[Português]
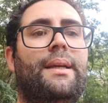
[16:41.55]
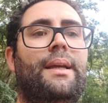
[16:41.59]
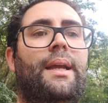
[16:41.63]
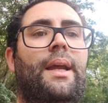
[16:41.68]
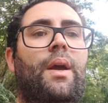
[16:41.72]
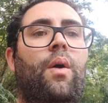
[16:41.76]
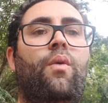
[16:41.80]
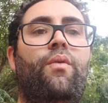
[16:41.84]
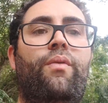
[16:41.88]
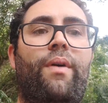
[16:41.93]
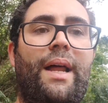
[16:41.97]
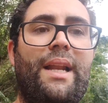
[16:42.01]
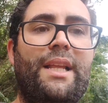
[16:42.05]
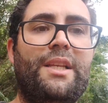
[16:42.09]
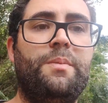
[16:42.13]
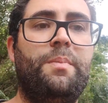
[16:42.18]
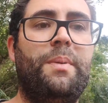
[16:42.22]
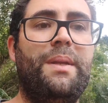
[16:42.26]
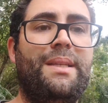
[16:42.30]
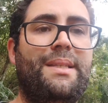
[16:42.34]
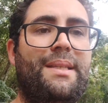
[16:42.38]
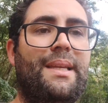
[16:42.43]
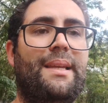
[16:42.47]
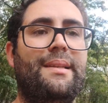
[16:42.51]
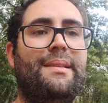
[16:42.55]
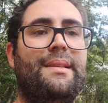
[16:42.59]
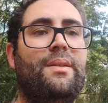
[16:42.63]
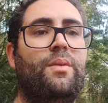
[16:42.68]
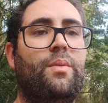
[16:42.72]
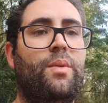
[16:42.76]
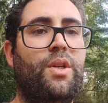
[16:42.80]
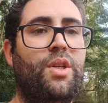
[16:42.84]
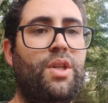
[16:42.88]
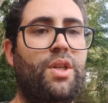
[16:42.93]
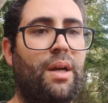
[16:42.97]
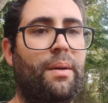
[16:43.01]
é, ou várias princesas
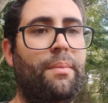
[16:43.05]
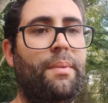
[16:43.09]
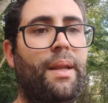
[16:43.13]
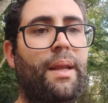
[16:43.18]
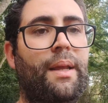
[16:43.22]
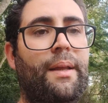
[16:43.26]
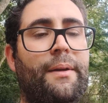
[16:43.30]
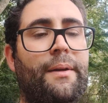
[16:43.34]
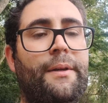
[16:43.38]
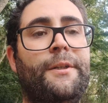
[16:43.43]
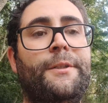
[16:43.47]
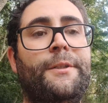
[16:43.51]
no enxame, né?